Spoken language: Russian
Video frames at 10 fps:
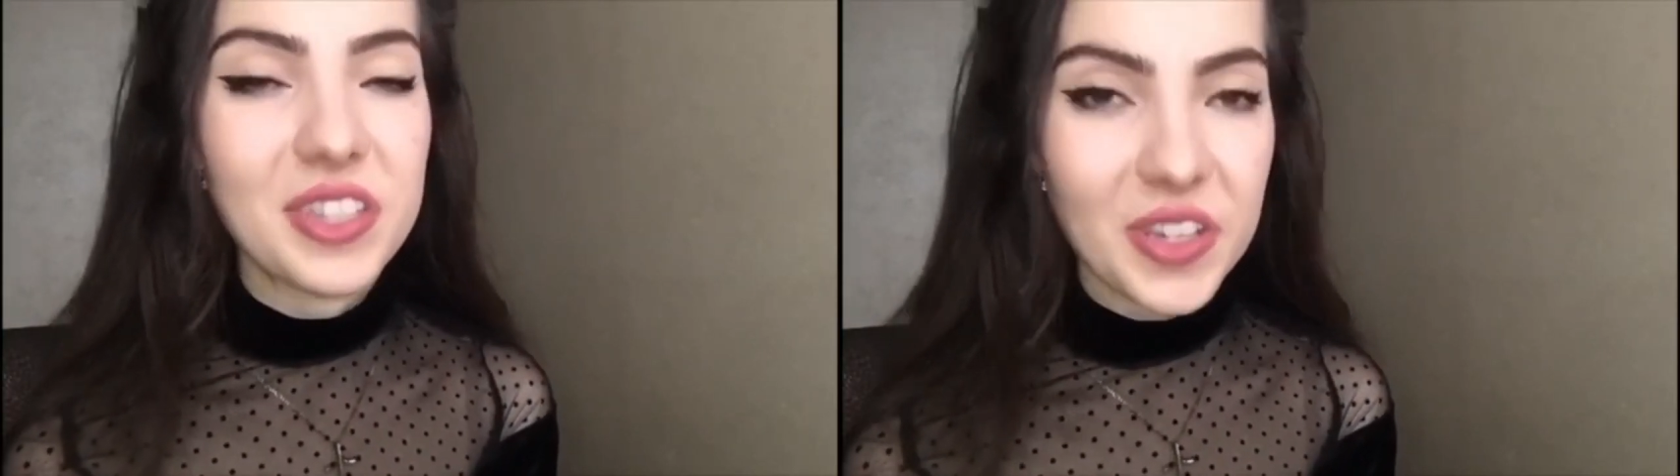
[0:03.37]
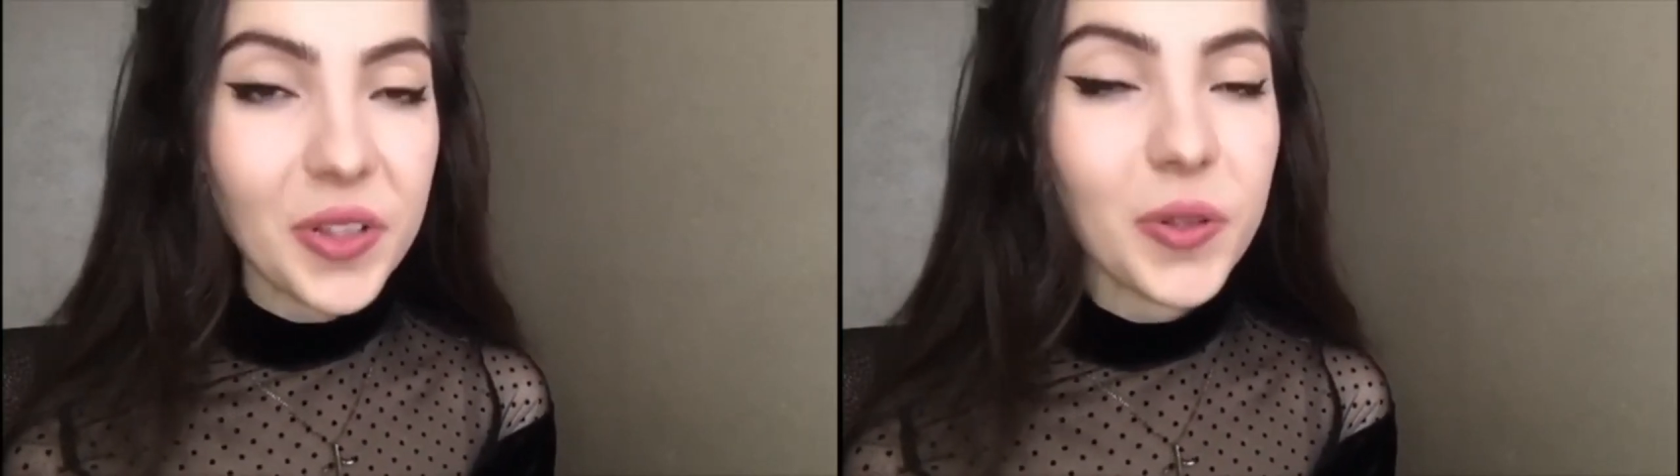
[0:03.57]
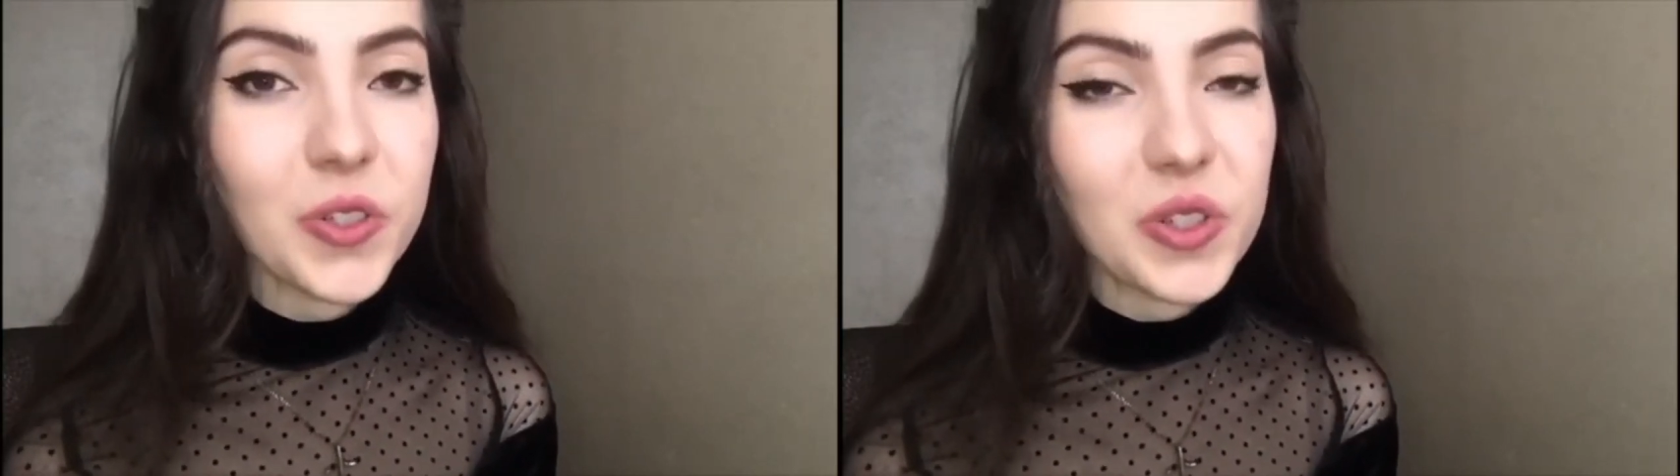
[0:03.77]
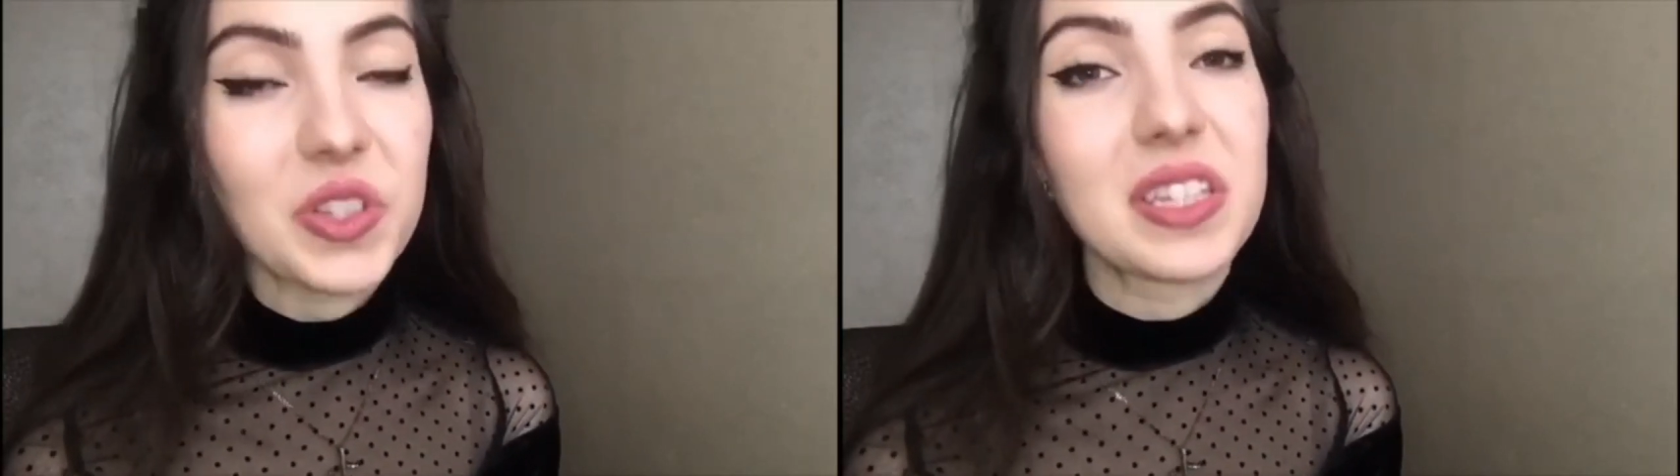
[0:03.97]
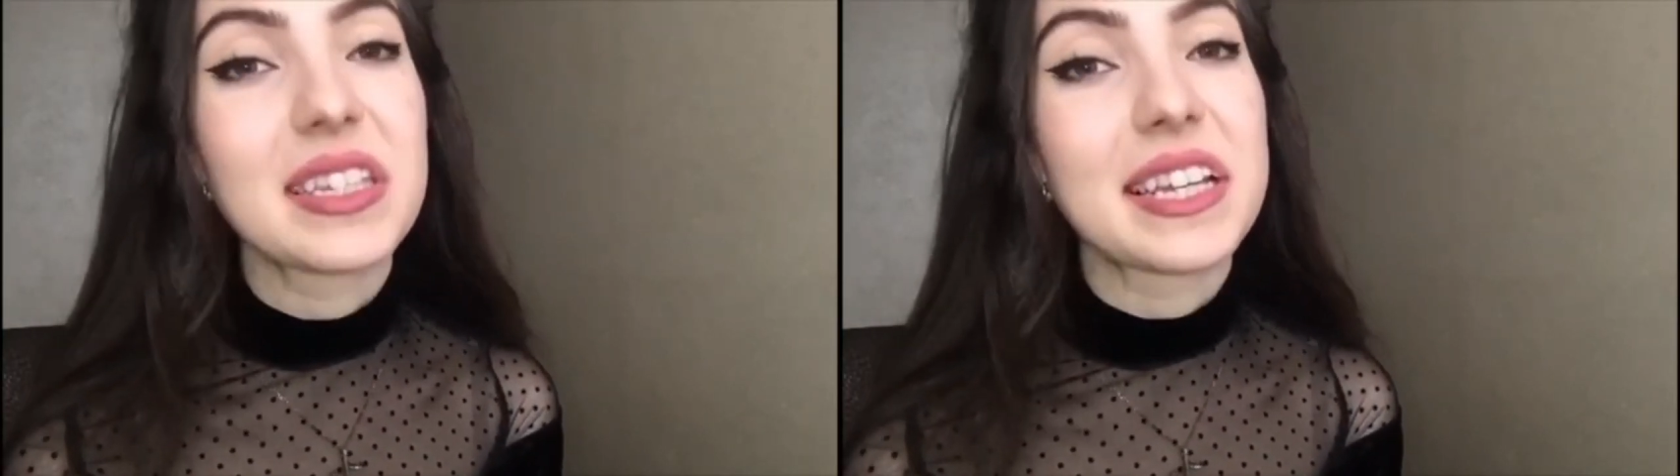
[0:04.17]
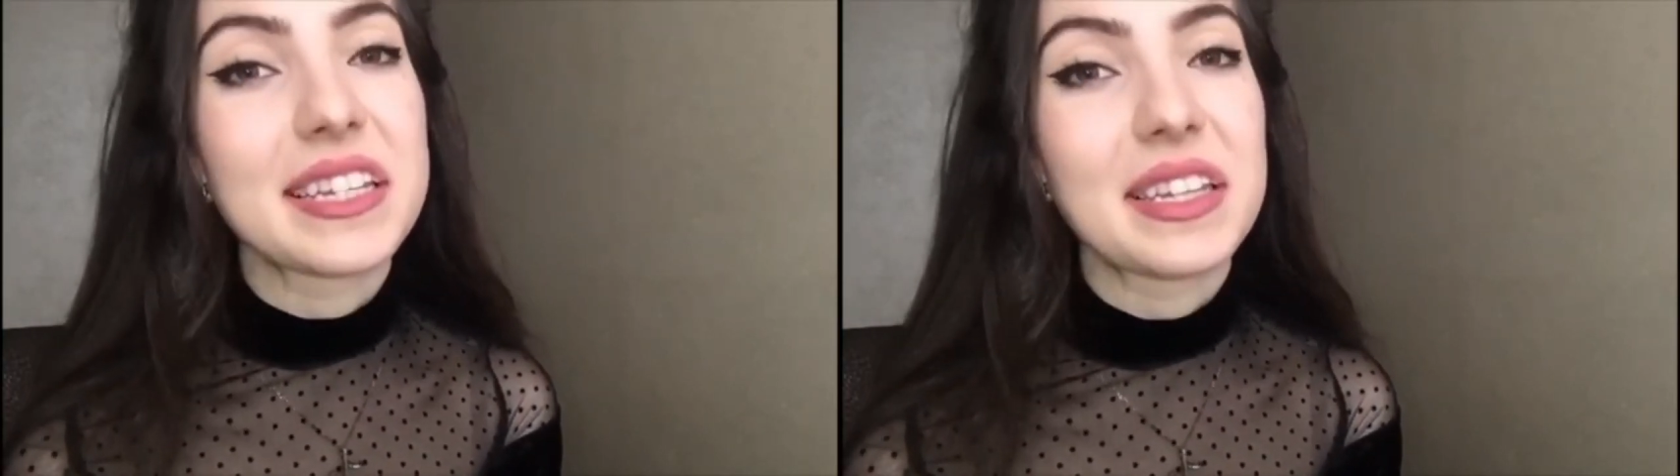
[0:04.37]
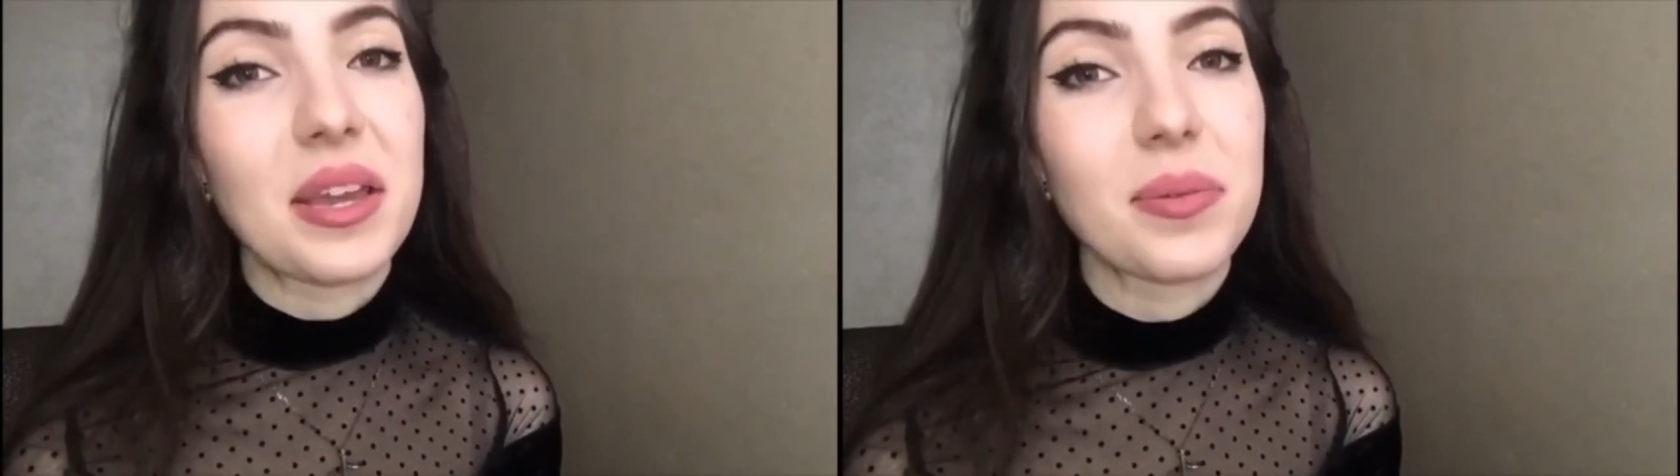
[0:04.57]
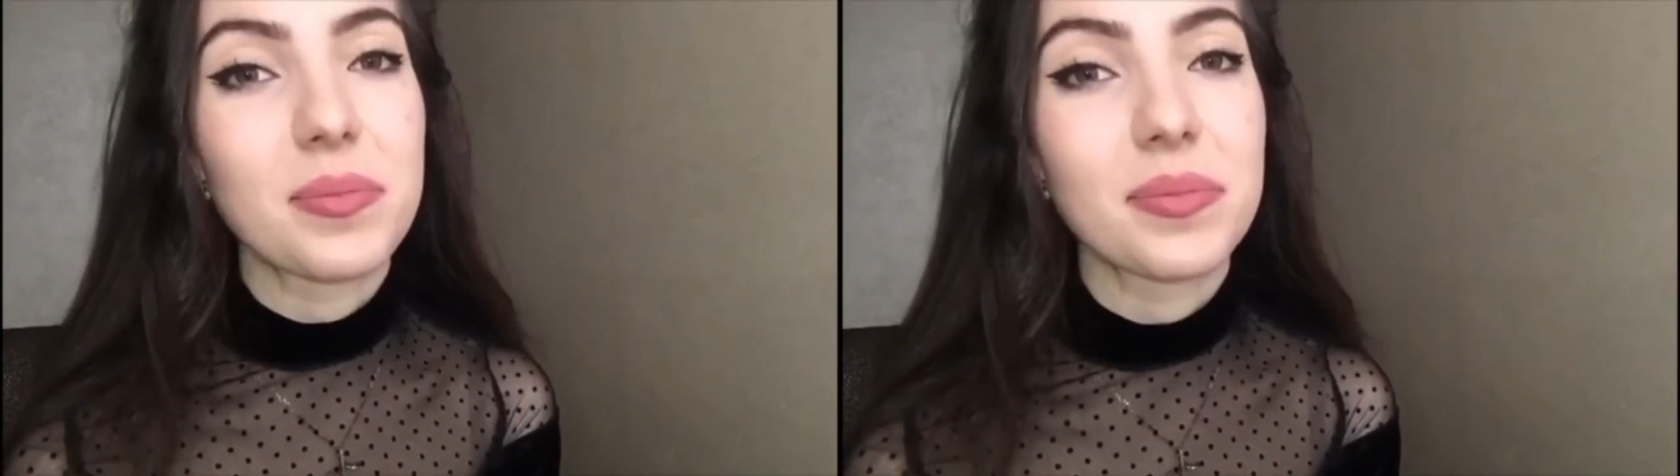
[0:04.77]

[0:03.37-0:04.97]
делают жизнь интереснее.